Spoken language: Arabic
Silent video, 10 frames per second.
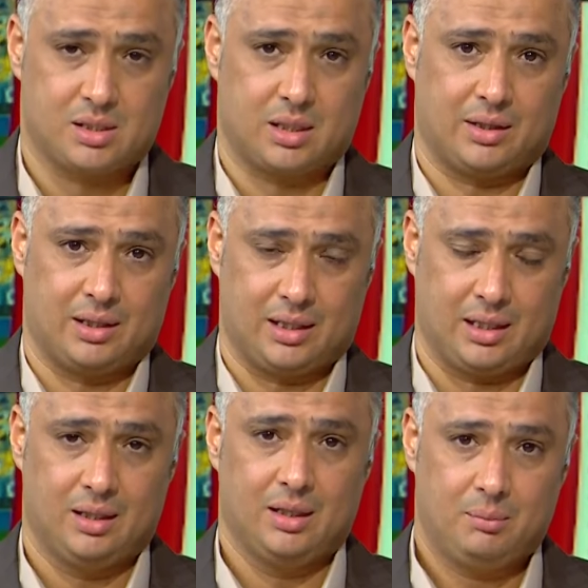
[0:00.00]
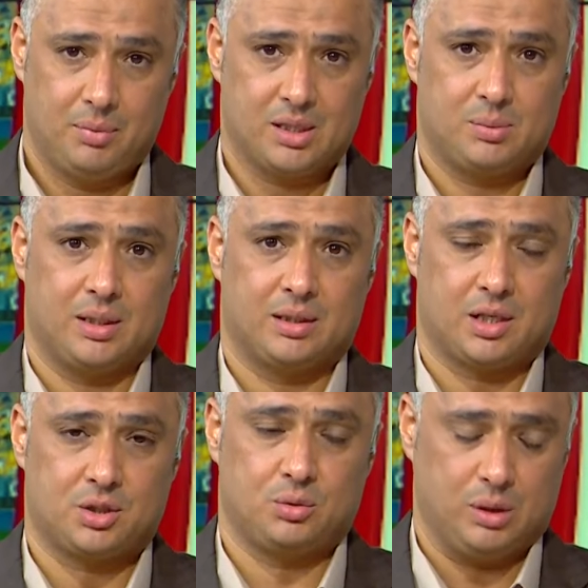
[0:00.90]
كذلك بالنسبة
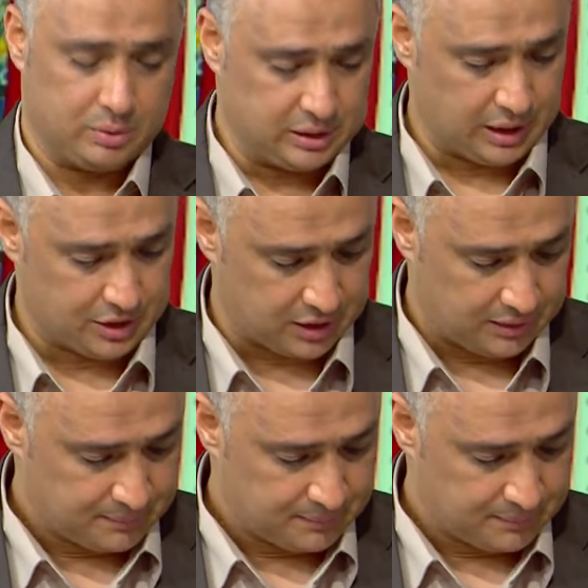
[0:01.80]
للدرجة الأولى والدرجة